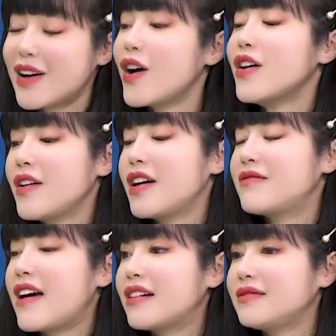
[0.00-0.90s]
Ồ,
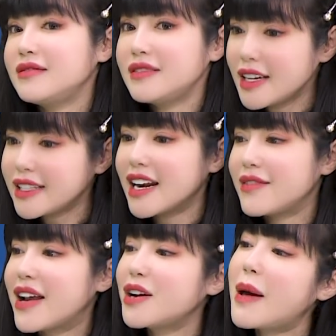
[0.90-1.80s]
và nhân tiện là fan
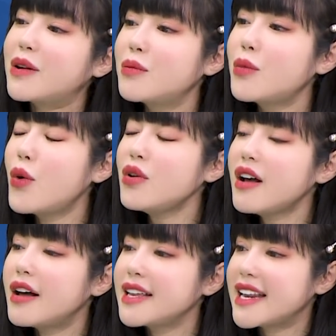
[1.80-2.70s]
các bạn cũng muốn
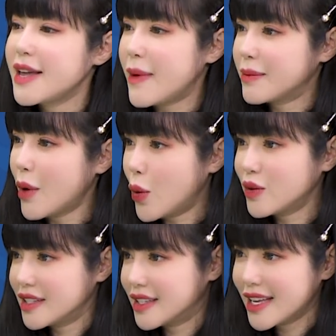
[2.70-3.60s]
nhìn thấy bạn
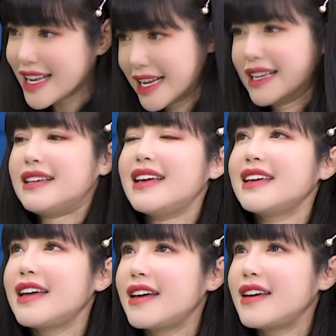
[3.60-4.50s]
pose cái cái
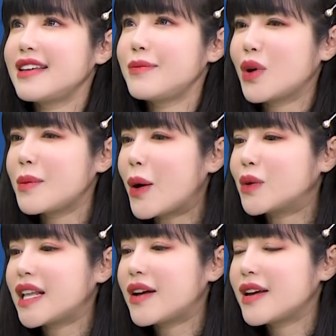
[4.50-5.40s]
cái cái một cái
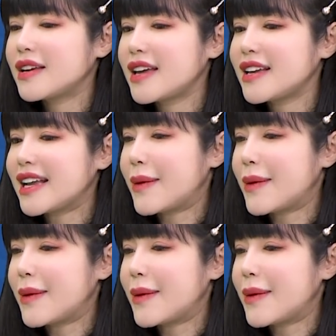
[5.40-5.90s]
pose theo cái, cái cái